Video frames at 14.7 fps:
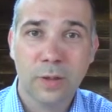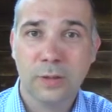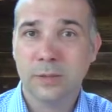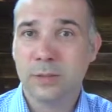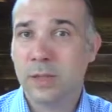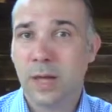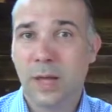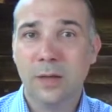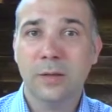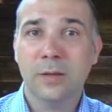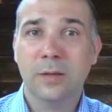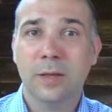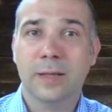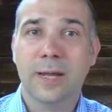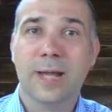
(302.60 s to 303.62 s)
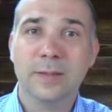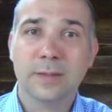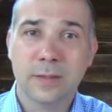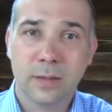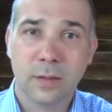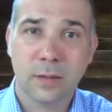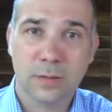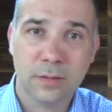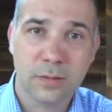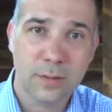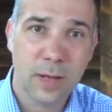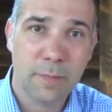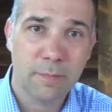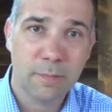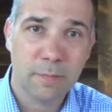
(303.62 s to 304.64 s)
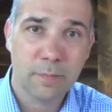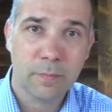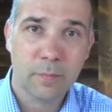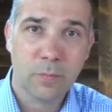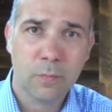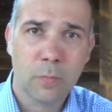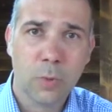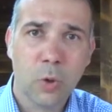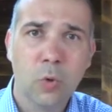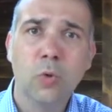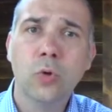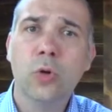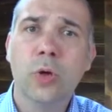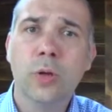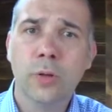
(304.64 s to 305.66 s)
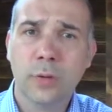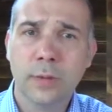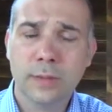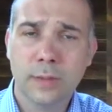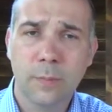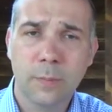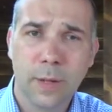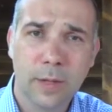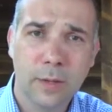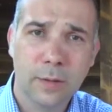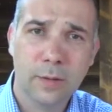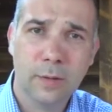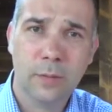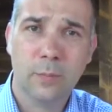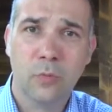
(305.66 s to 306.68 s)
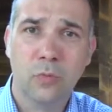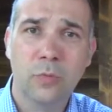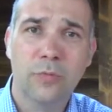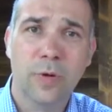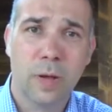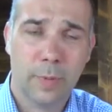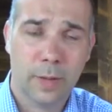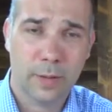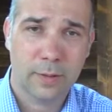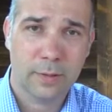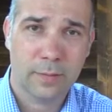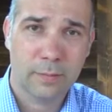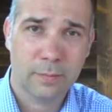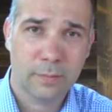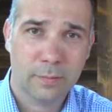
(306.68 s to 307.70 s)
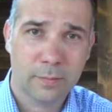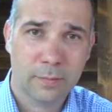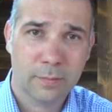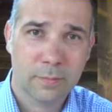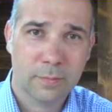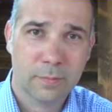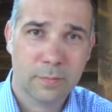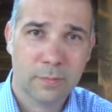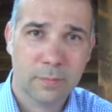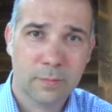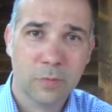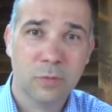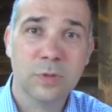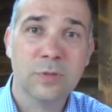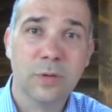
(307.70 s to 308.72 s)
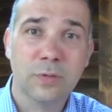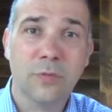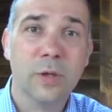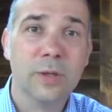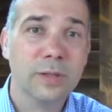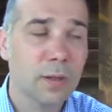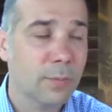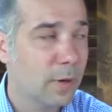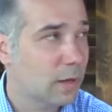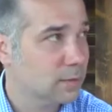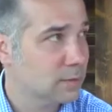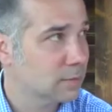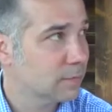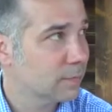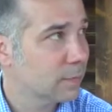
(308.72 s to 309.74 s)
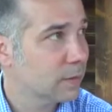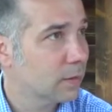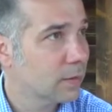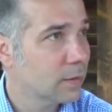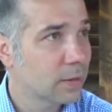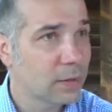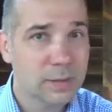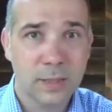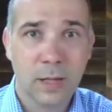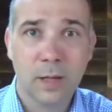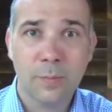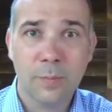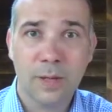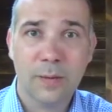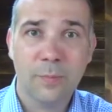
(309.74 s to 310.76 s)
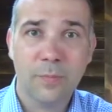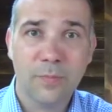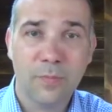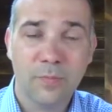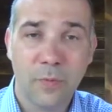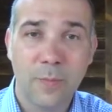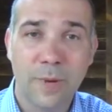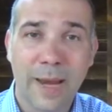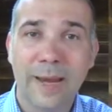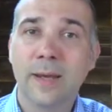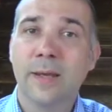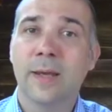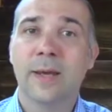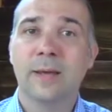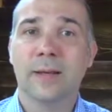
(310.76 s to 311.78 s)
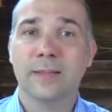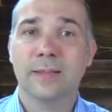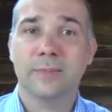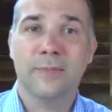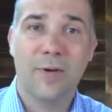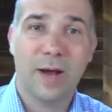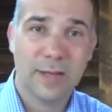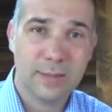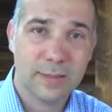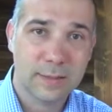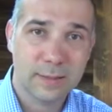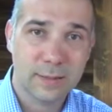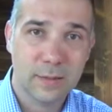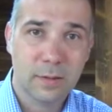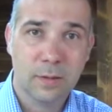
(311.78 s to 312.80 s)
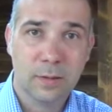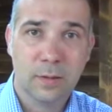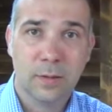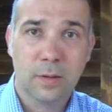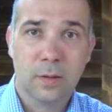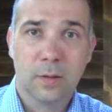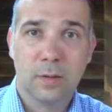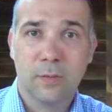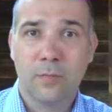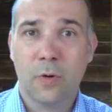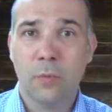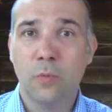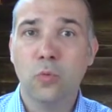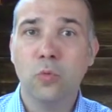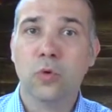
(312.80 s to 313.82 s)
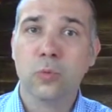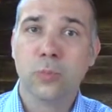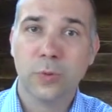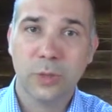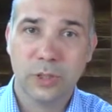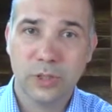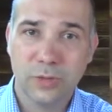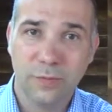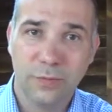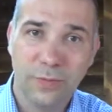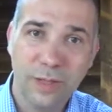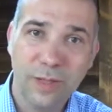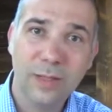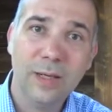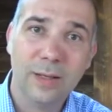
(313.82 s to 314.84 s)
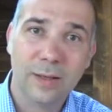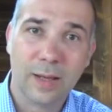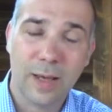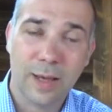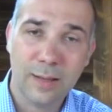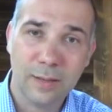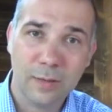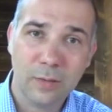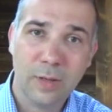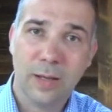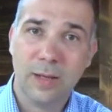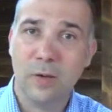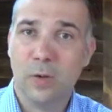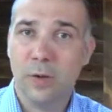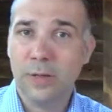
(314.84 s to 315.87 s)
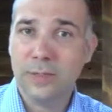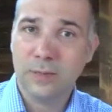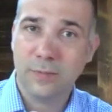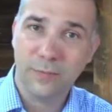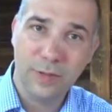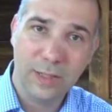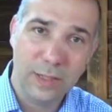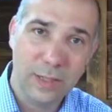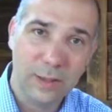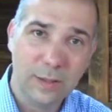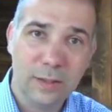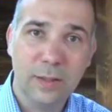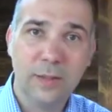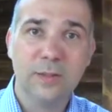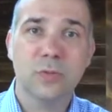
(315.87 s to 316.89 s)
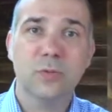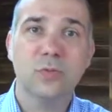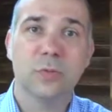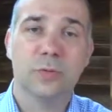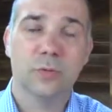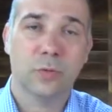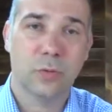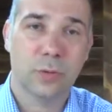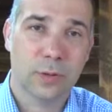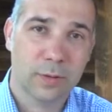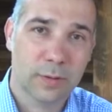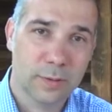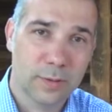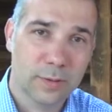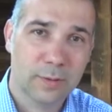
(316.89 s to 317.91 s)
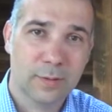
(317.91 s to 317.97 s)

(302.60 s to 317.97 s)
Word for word: Die sind alle hier den ganzen Tag zusammen und können trotzdem beide in ihrem Beruf arbeiten. Und zwar folgendermaßen. Sie haben eben vom Denken her das Was vom ursprünglichen Wie getrennt und ein neues Wie hinzugefügt.